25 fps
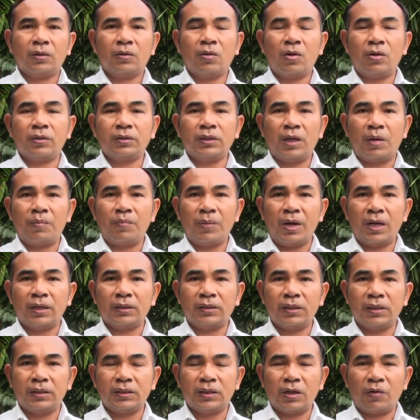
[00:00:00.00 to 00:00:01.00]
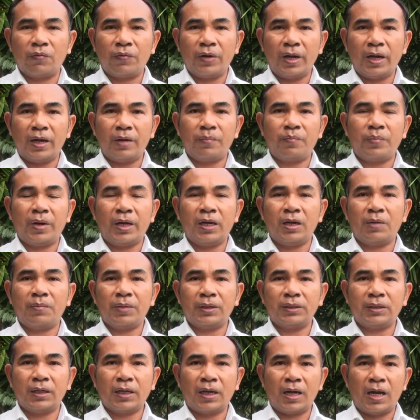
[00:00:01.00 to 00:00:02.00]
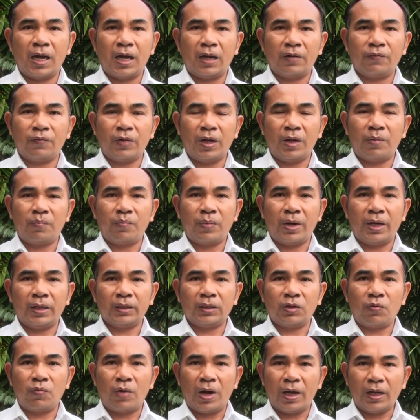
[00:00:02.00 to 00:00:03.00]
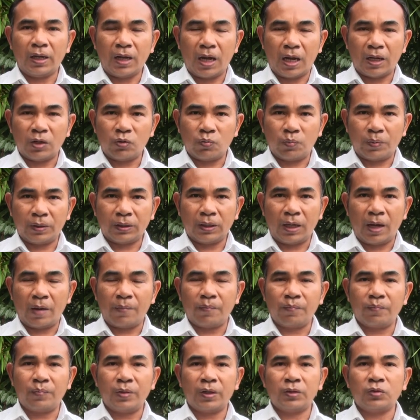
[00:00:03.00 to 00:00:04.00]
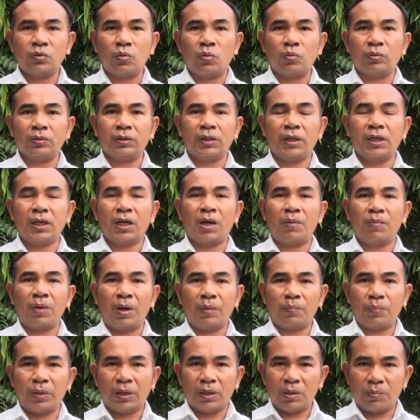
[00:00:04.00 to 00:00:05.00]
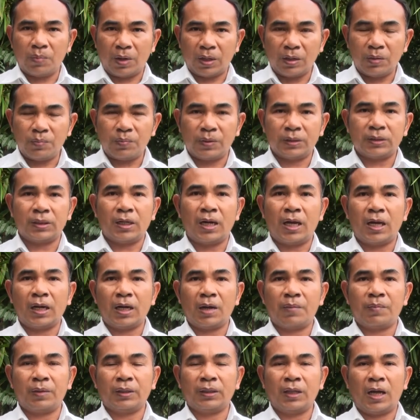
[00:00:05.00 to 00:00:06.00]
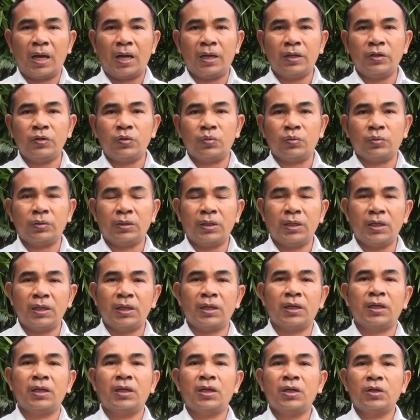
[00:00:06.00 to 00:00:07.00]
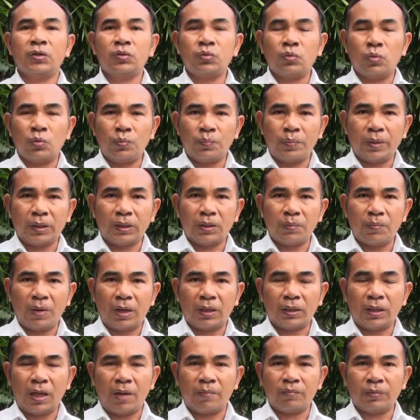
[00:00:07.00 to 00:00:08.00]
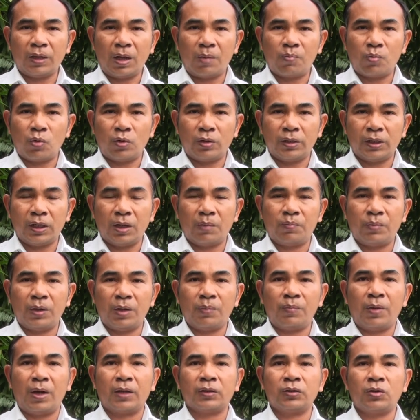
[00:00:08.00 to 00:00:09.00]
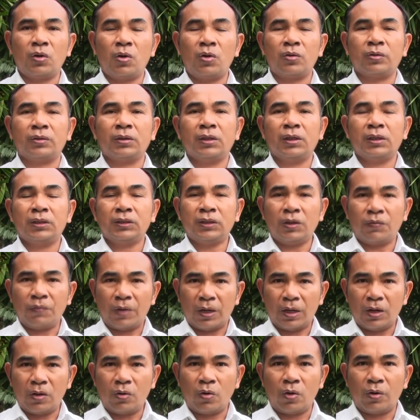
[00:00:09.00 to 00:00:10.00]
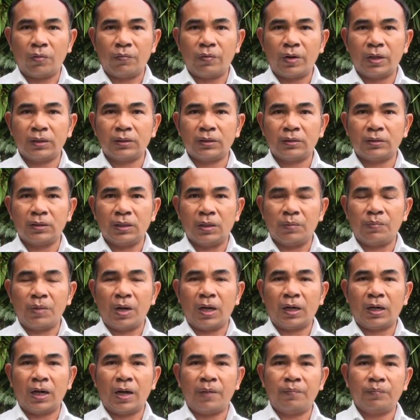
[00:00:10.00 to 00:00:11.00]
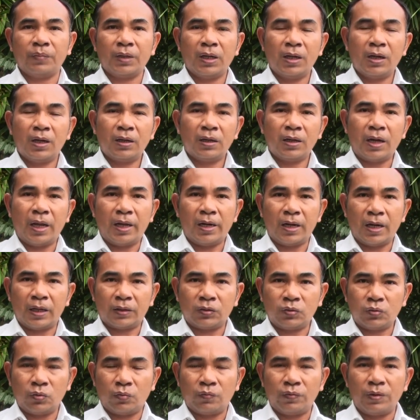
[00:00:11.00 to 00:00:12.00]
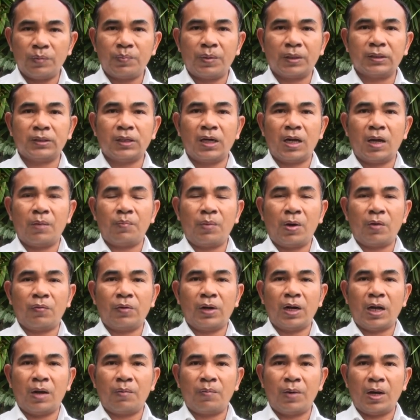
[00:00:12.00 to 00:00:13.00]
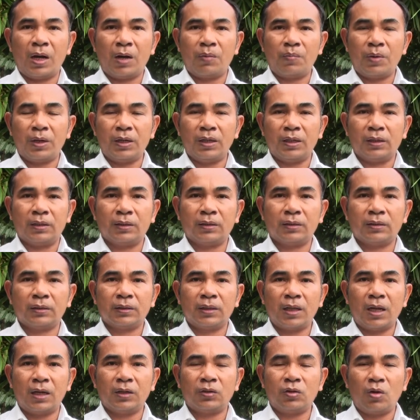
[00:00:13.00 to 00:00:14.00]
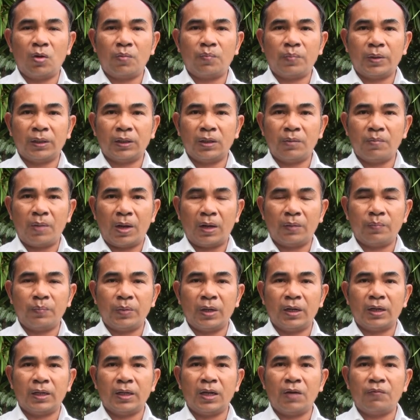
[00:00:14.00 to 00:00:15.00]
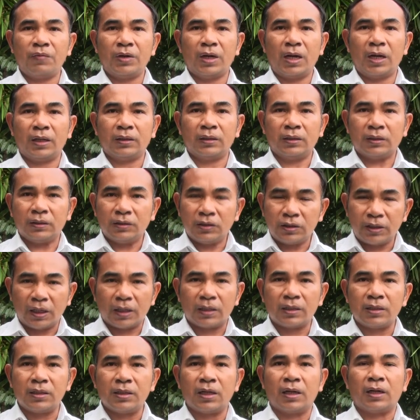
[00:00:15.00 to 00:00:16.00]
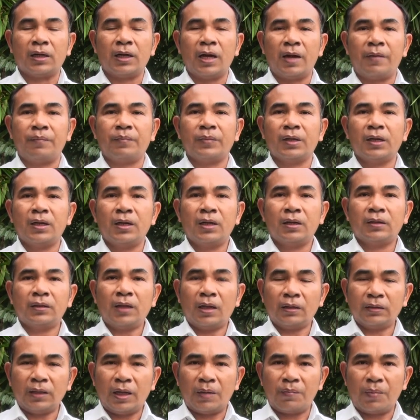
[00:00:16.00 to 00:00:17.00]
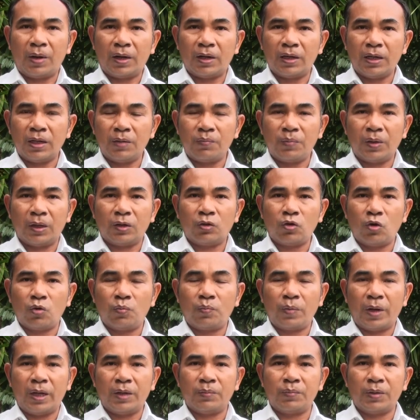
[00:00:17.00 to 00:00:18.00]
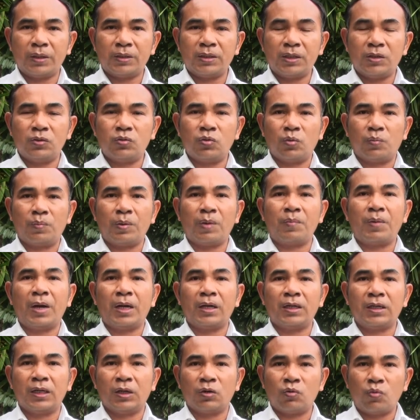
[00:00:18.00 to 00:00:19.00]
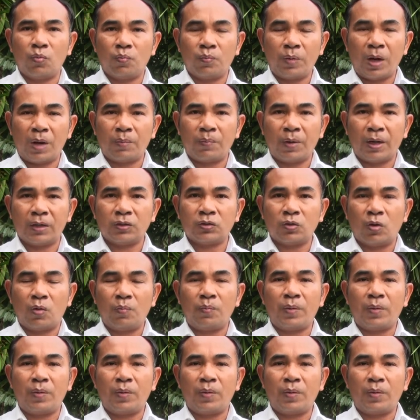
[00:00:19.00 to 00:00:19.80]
ก็สามารถที่จะแวะไปนมัสการแวะไปถวายการอุปถัมภ์พระสงฆ์ที่กำลังปฏิบัติที่ปัสนากรรมฐานอยู่ที่ศูนย์ปฏิบัติธรรมธรรมโอลีอำเภอปากช่อง จังหวัดนครราชสีมาครับในหลักสูตรวิปัสนาภาวนามหาบัณฑิต ท่านต้องปฏิบัติเป็นระยะเวลาถึง 7 เดือนครับตั้งแต่บัดนี้เป็นต้นไป ไปสิ้นสุดประมาณเดือนกุมภาพันธ์